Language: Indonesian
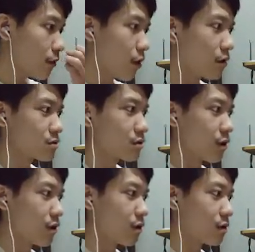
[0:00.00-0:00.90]
Oh
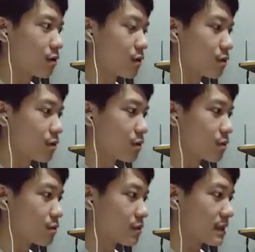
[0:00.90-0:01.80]

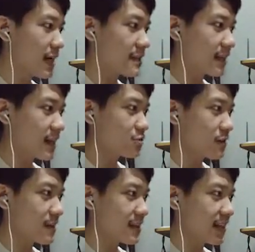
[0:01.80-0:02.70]
no. Jadi ada kayak
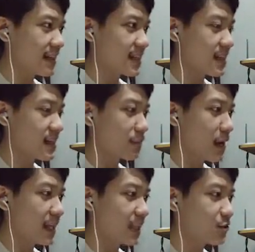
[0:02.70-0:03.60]
suara tangisan anak
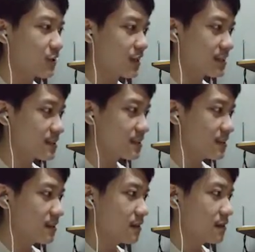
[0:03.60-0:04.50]
bayi gitu ya, guys.
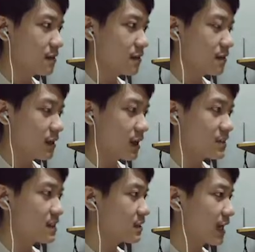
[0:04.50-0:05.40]

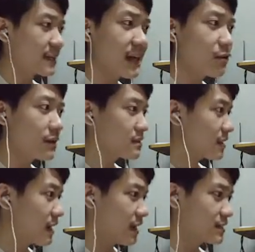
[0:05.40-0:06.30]
S-nya nggak tahu, guys.
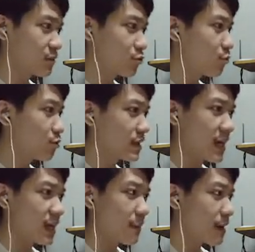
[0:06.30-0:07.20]
S-nya tuh umurnya
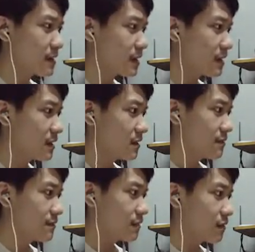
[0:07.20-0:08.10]
kayak gimana ya?
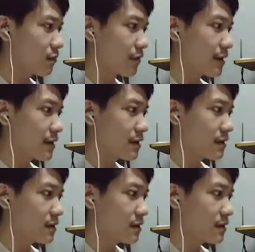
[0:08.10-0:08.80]
Oke. Okay.